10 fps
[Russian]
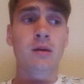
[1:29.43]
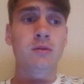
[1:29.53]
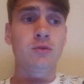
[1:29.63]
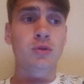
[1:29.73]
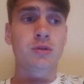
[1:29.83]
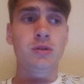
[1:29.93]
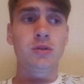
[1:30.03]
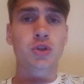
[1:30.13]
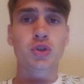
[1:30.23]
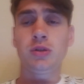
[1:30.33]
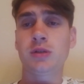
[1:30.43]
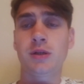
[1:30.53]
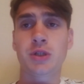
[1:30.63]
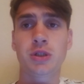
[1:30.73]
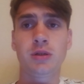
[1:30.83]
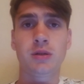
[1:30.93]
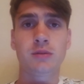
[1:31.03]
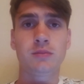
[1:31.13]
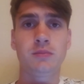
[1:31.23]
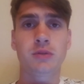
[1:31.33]
Вот. И на что она
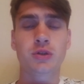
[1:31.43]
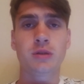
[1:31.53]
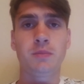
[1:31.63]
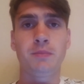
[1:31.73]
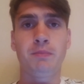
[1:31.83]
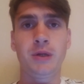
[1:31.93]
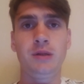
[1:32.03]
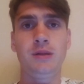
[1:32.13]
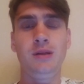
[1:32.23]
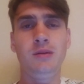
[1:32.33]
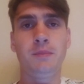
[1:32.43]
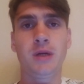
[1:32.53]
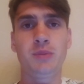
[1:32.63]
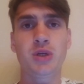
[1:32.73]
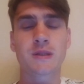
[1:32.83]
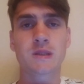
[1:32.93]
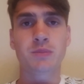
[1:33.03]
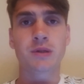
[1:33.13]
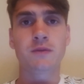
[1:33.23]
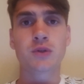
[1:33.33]
решила просто пойти пообщаться с
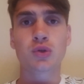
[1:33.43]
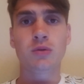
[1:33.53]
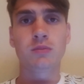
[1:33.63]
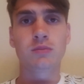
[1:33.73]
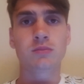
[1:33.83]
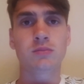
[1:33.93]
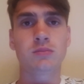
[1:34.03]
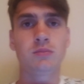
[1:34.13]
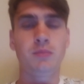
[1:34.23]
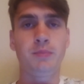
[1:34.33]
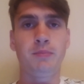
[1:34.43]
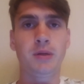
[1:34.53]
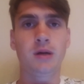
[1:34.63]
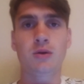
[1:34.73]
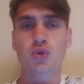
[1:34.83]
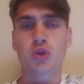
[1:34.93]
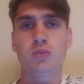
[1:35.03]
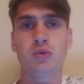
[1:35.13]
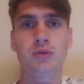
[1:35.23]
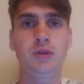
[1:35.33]
продавцом,
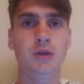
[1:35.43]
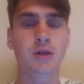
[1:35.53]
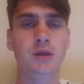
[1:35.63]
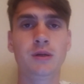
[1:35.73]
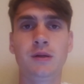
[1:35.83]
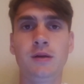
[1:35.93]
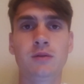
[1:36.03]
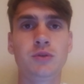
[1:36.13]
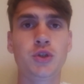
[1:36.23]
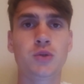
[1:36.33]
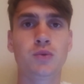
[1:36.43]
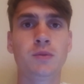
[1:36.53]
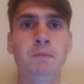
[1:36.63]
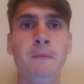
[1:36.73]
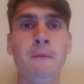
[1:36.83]
по-хорошему, никаких криков, ничего.